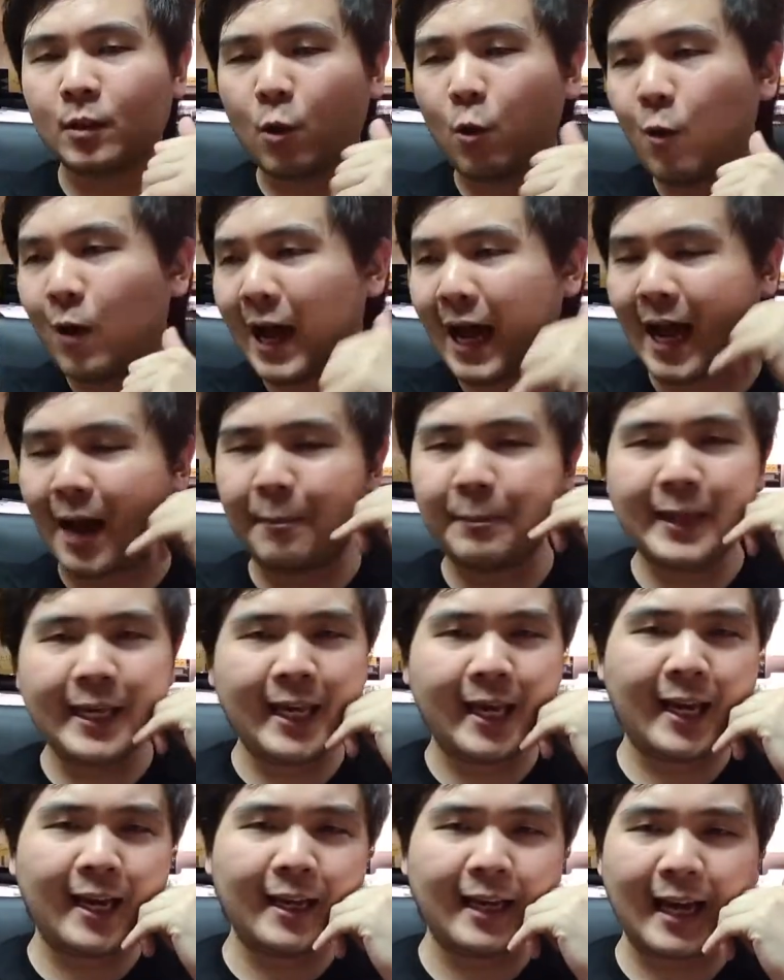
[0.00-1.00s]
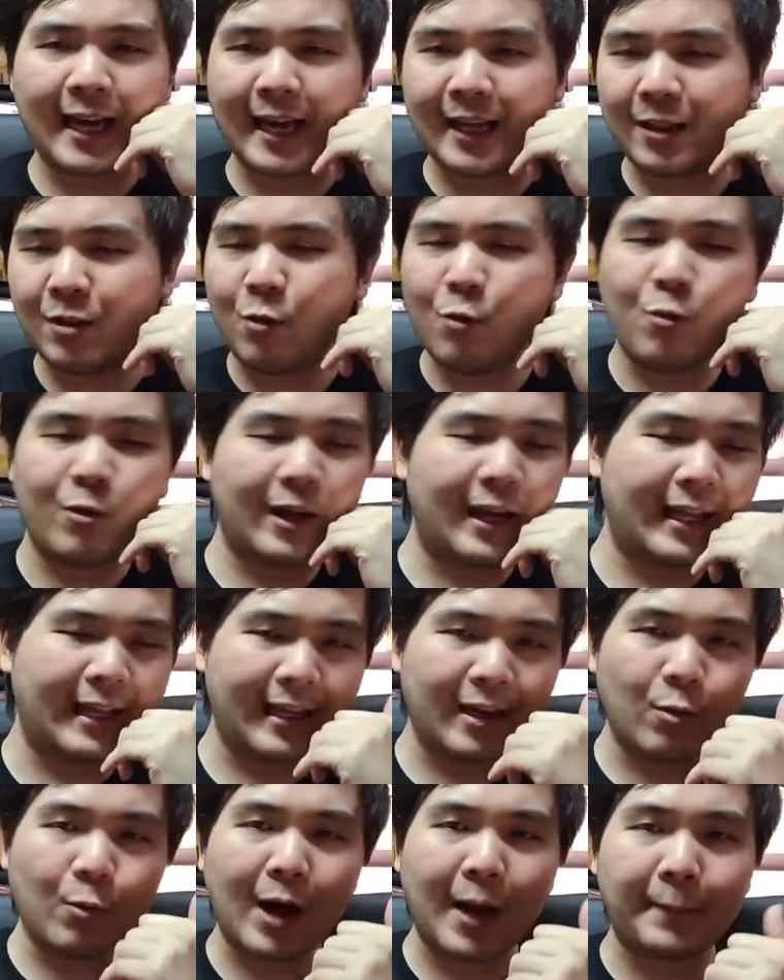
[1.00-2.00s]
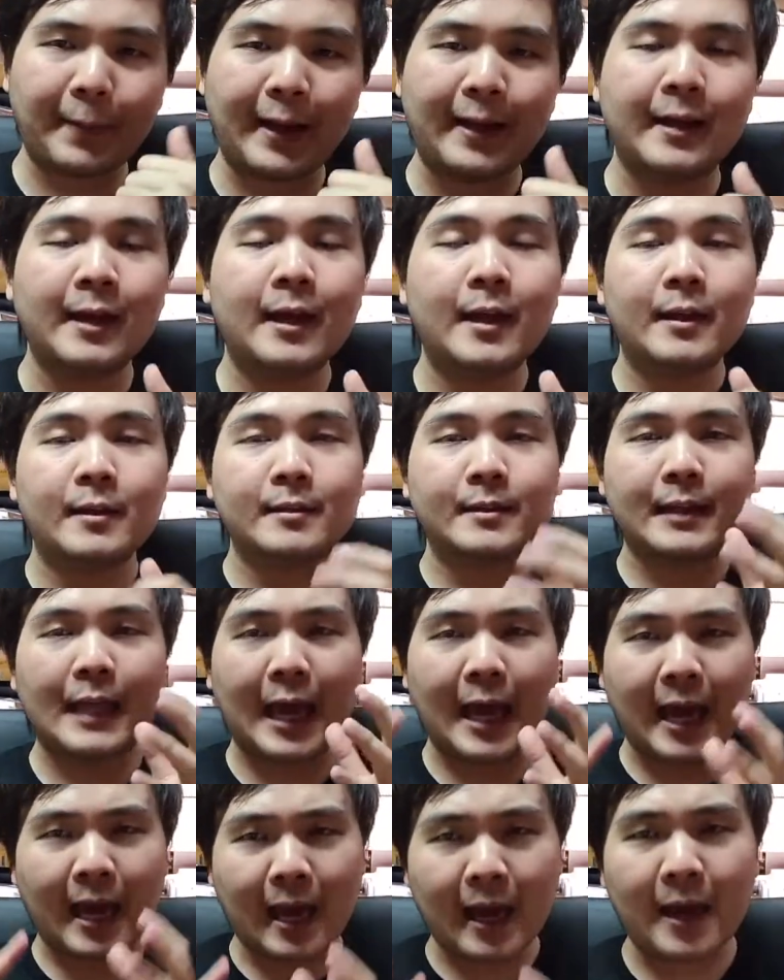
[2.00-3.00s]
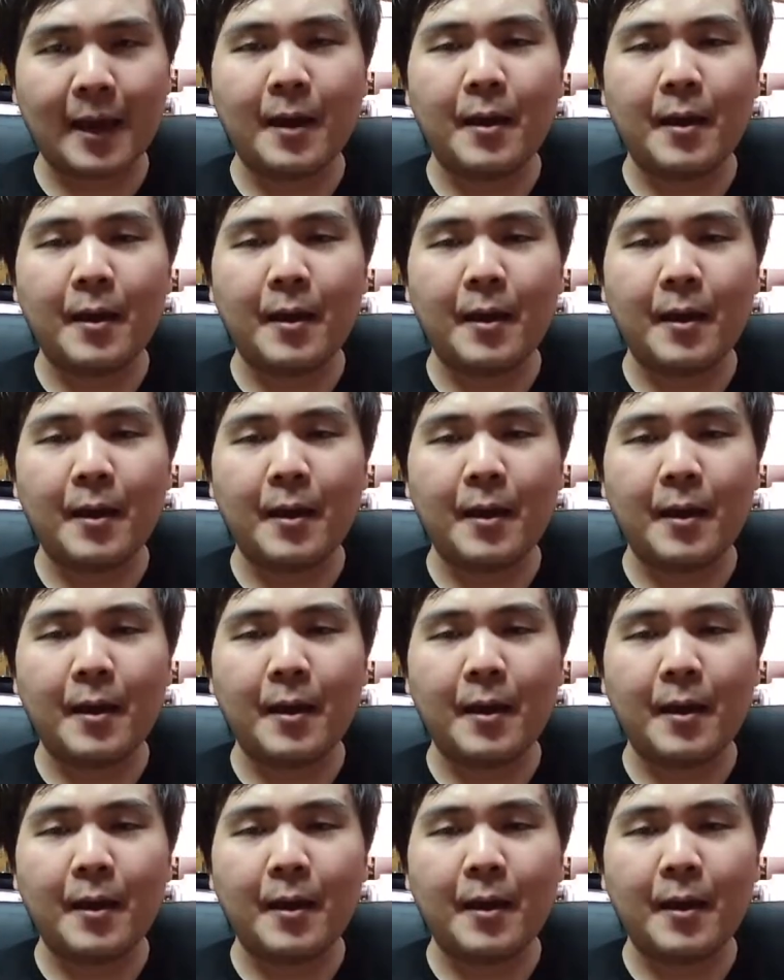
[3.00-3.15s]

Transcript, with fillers: โทร หาเมียหาลูกอะไรอย่างก็ว่าไปแต่